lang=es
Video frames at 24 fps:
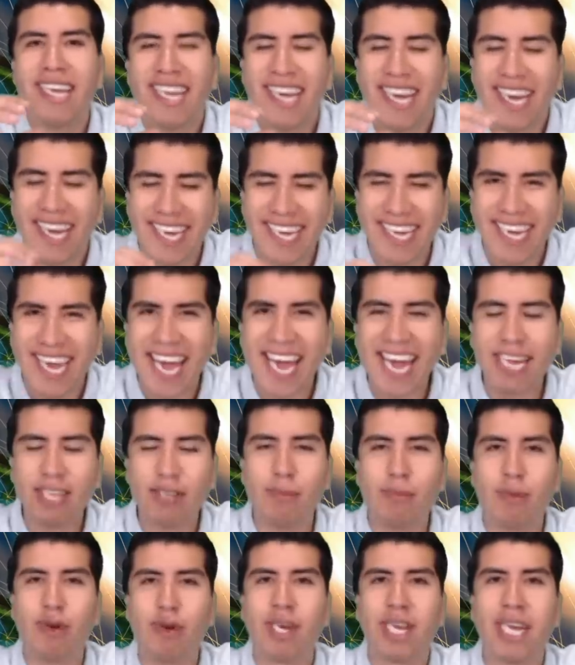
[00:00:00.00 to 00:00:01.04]
Ricardo
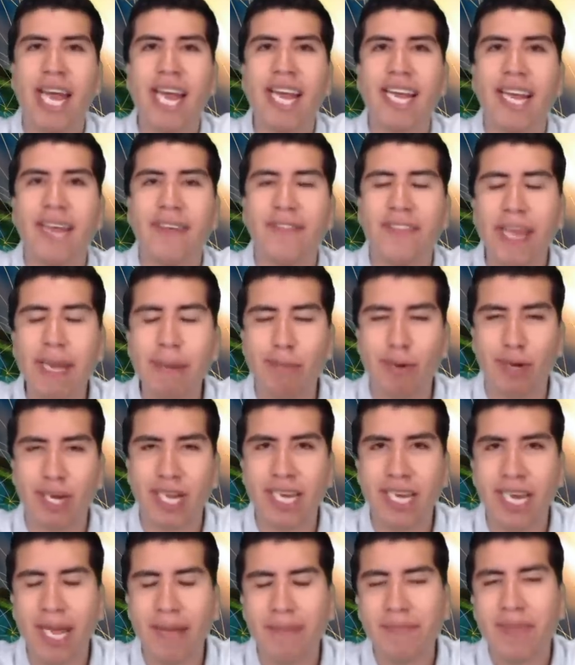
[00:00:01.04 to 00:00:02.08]
Monreal de
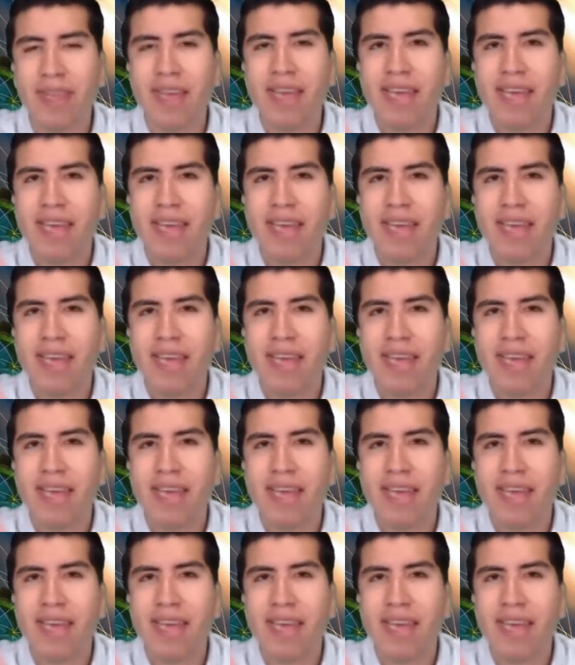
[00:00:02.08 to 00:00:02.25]
Morena